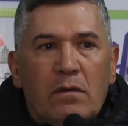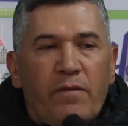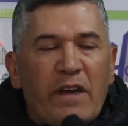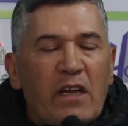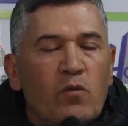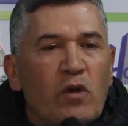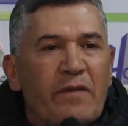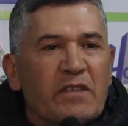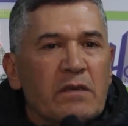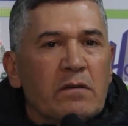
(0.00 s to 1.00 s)
الفريق
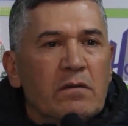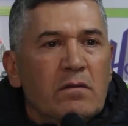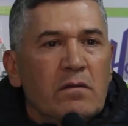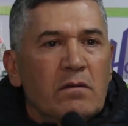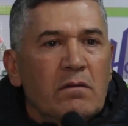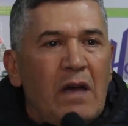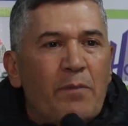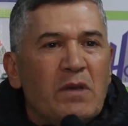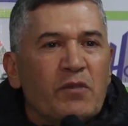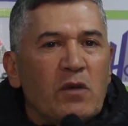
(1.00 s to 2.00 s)
المنافس
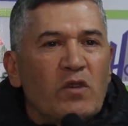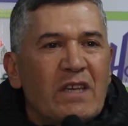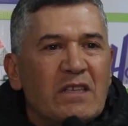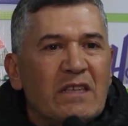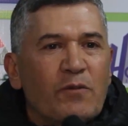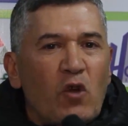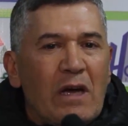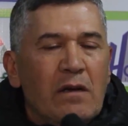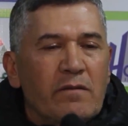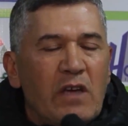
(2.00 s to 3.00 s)
حب يمشي ويسجلنا
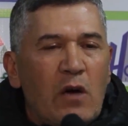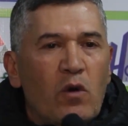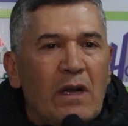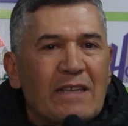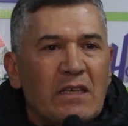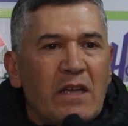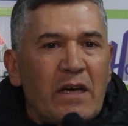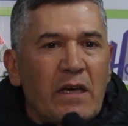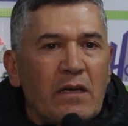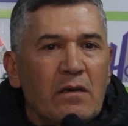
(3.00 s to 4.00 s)
بسرعه في اول 10
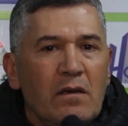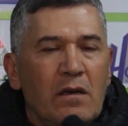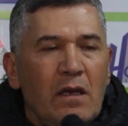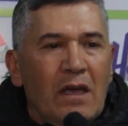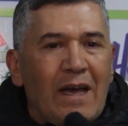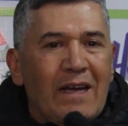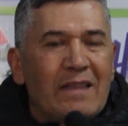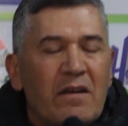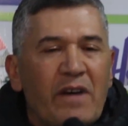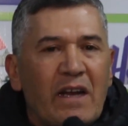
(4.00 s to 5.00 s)
دقائق
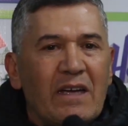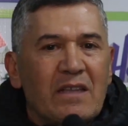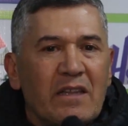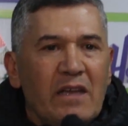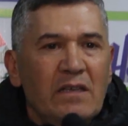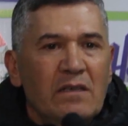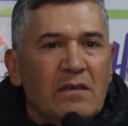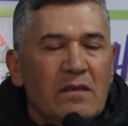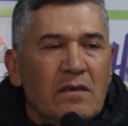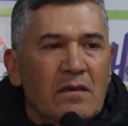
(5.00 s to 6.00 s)
خلانا الفراغات التالي
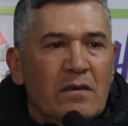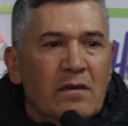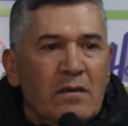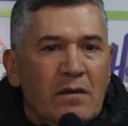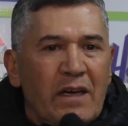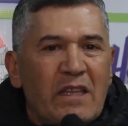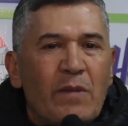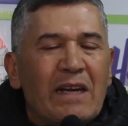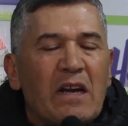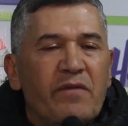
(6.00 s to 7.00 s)

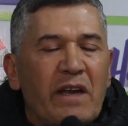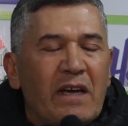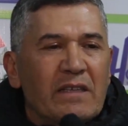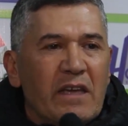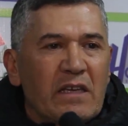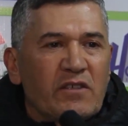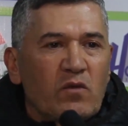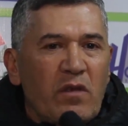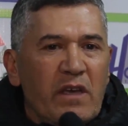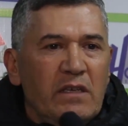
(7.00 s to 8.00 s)
خدمنا عليك الفراغات هيك
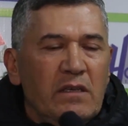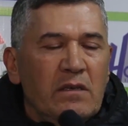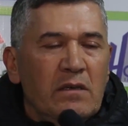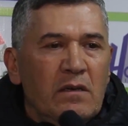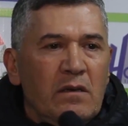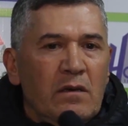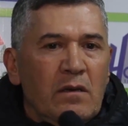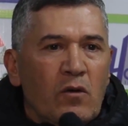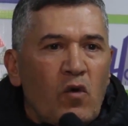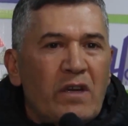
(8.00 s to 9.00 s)
الشوط الثاني
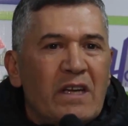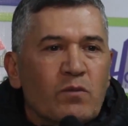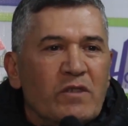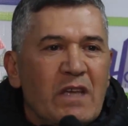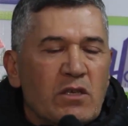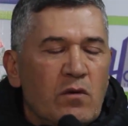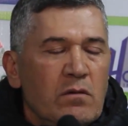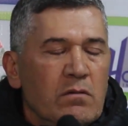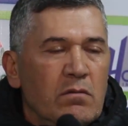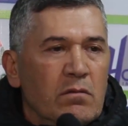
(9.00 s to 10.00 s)
كنا نجم نسجلوا
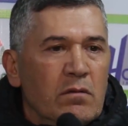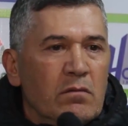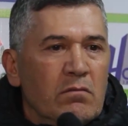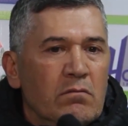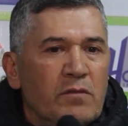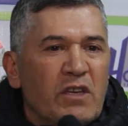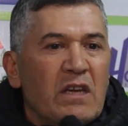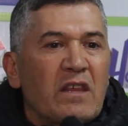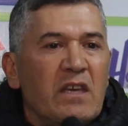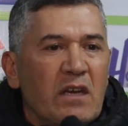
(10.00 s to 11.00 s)

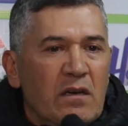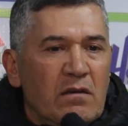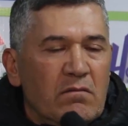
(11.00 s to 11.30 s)
مشينا كثير